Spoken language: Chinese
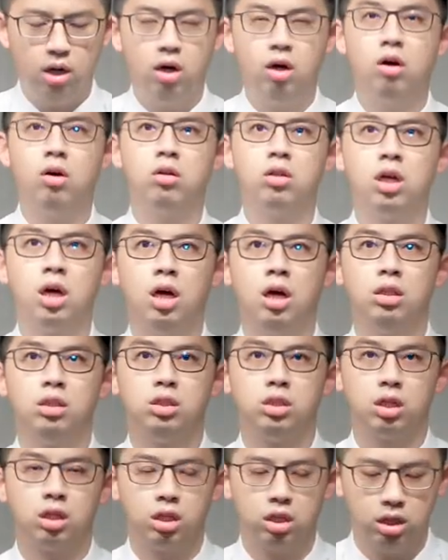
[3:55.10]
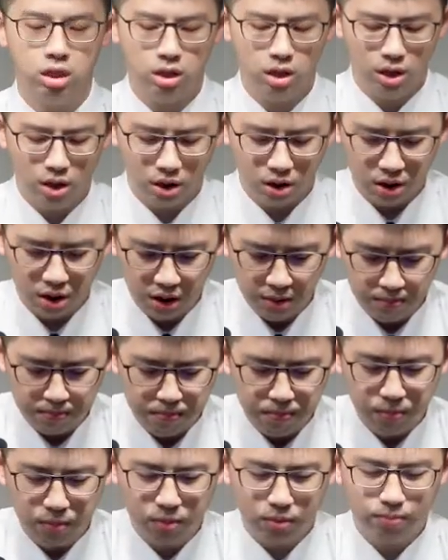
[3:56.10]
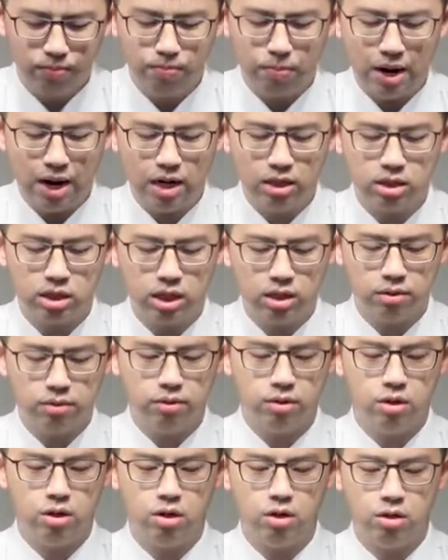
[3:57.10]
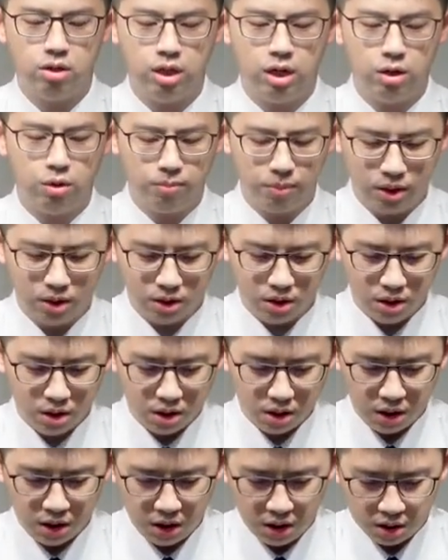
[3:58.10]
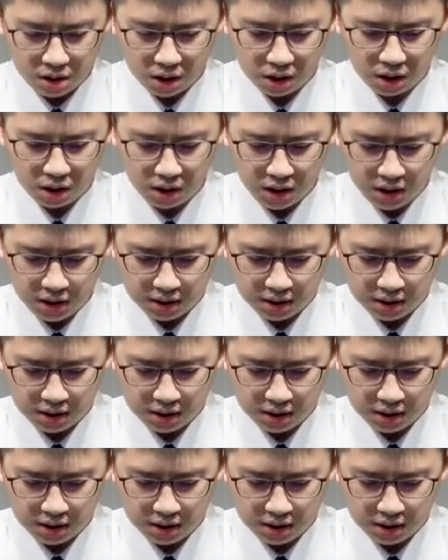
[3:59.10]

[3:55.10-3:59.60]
好，那整个第八章，好，那我们以这个第